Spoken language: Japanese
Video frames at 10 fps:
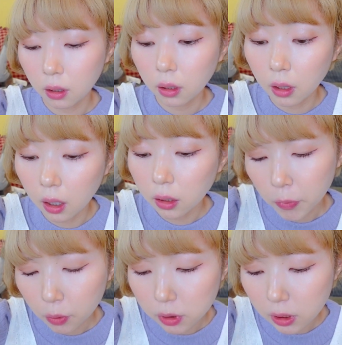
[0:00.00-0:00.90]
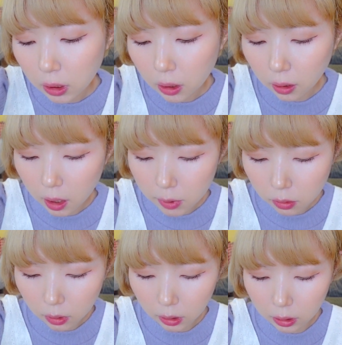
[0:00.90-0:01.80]
でな個人的な悩み
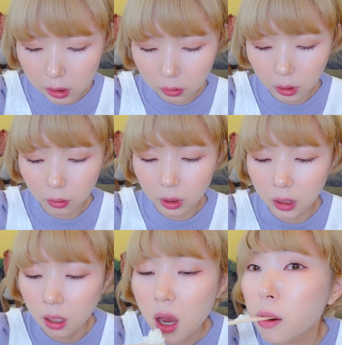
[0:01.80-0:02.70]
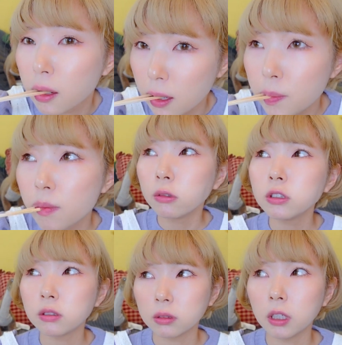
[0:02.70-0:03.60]
相談になっちゃうんだけどいいあなう
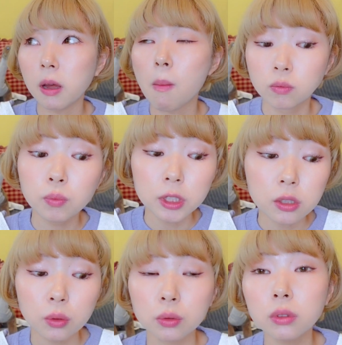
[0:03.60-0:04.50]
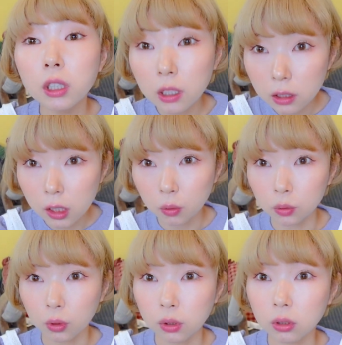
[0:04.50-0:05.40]
ちって本当にそのくだらない
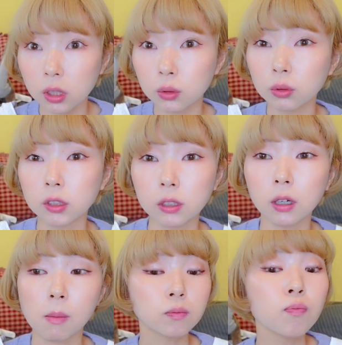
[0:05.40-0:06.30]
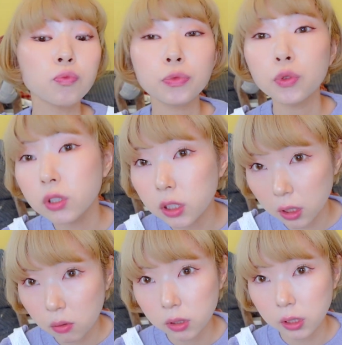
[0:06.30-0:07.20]
ことを言ってる時が本当に
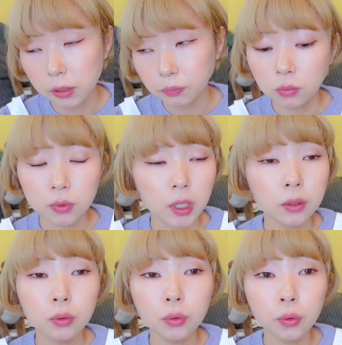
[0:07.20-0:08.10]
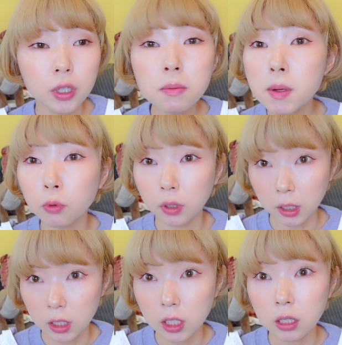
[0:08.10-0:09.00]
幸せもう何の意味も
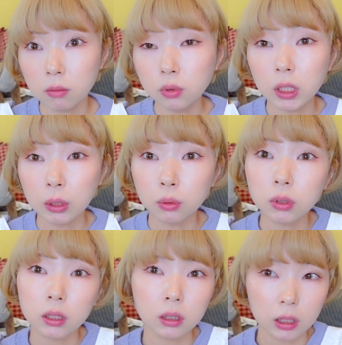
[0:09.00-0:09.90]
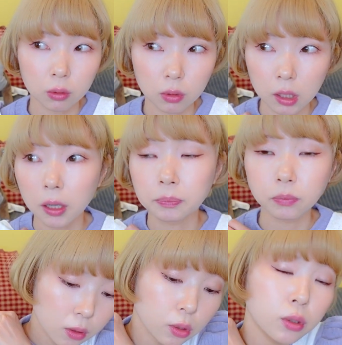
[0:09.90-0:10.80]
ない歌を歌ったりとか
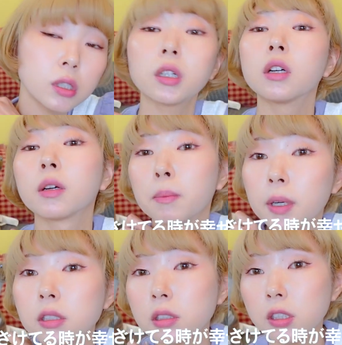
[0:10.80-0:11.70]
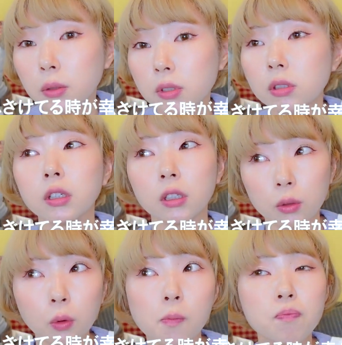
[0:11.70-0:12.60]
する時間がマジ幸せなんやけ
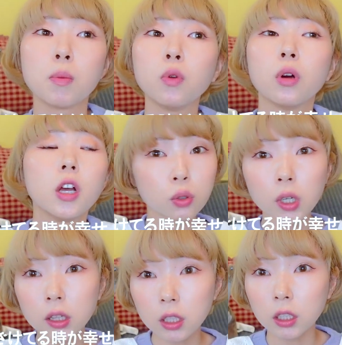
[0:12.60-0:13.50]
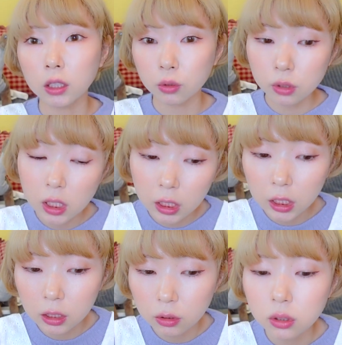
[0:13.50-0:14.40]
どでもそうやってふざけ
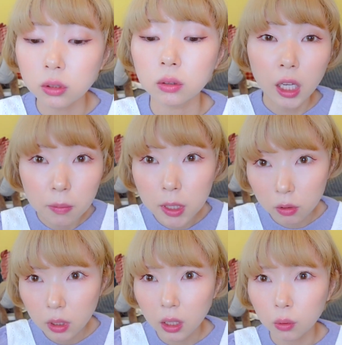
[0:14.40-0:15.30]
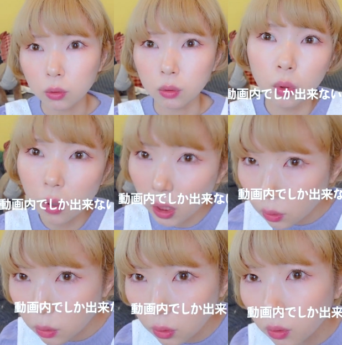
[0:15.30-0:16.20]
れるタイミングがこの動画
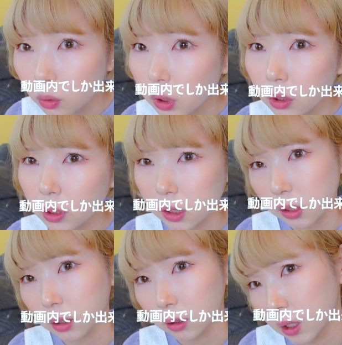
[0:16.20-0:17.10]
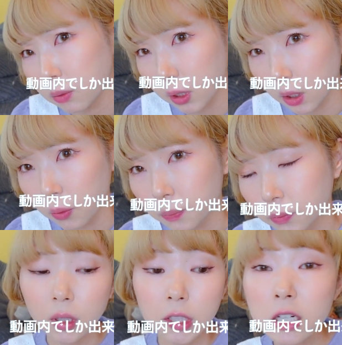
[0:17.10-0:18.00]
撮っとう時ぐらいしかないわけよ
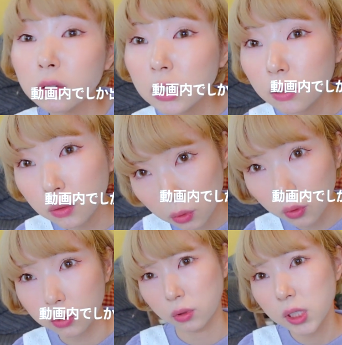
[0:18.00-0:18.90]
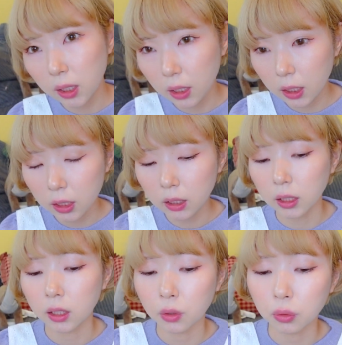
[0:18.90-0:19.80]
逆に言うとふざけられ
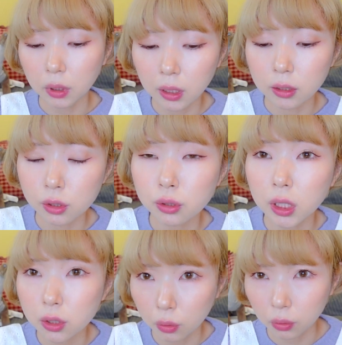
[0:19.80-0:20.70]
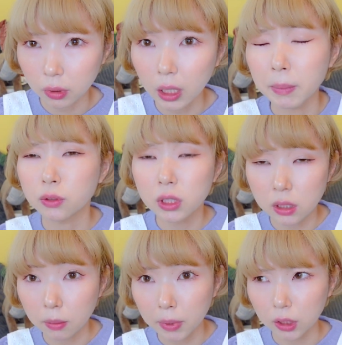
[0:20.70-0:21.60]
ないようなシチュエーションとか、まあ、う
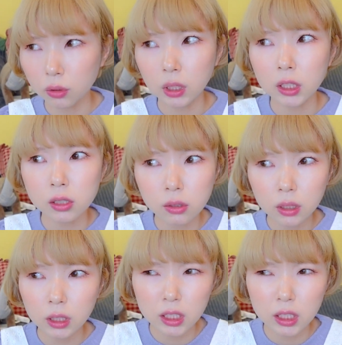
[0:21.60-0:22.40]
ち、まあ、言うて気づ